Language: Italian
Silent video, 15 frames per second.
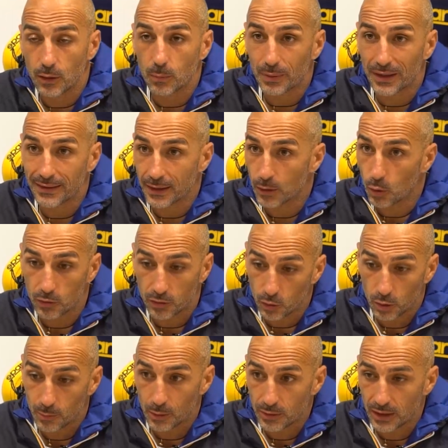non prendere gol
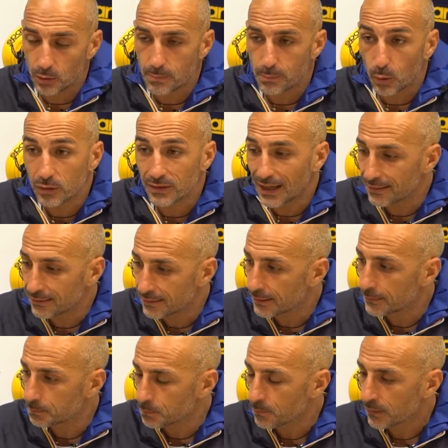secondo me è un dato
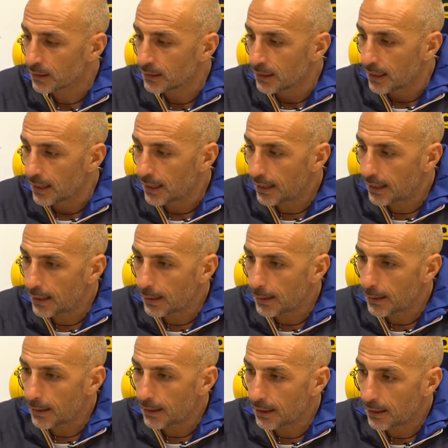importante
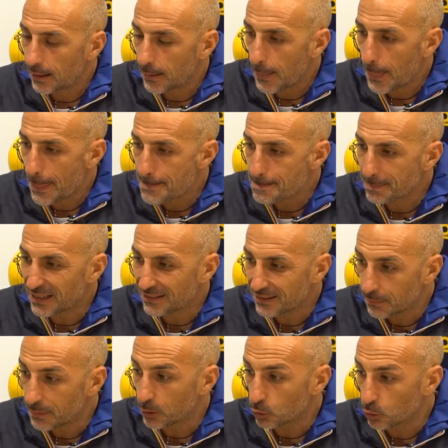e, e, ti
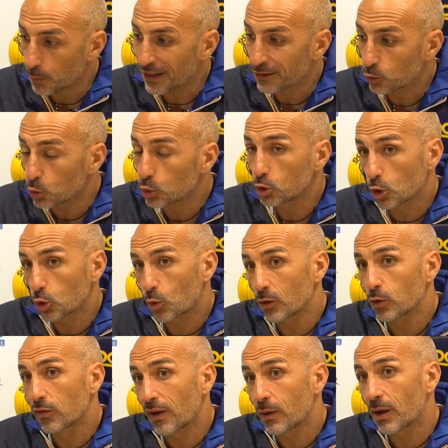ripeto, soprattutto
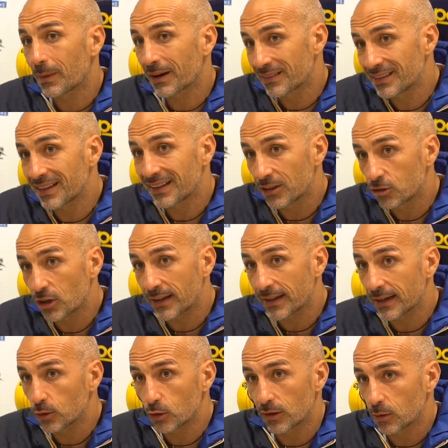quando fai una partita del
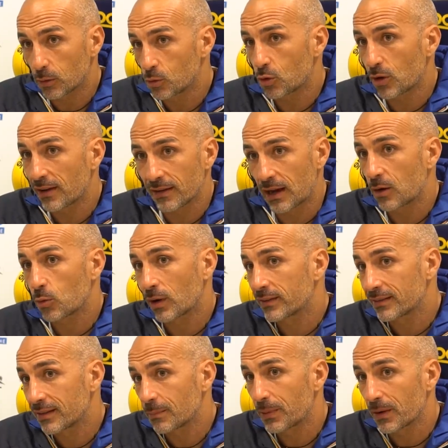genere, dove comunque hai
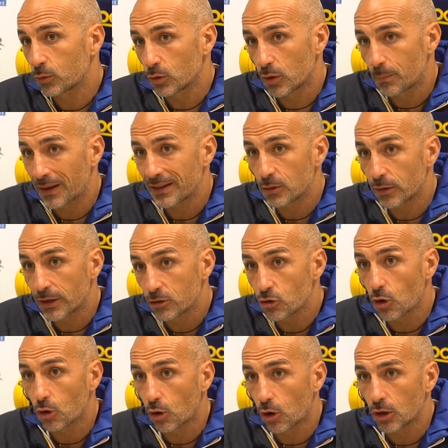quasi sempre avuto il pallino del
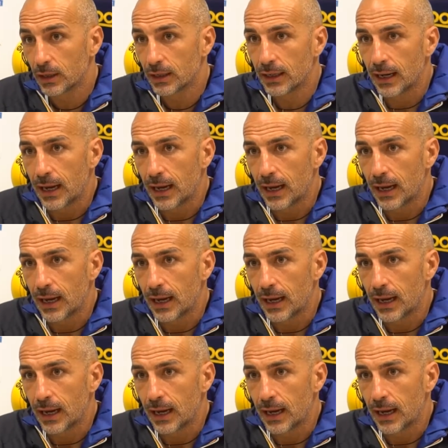gioco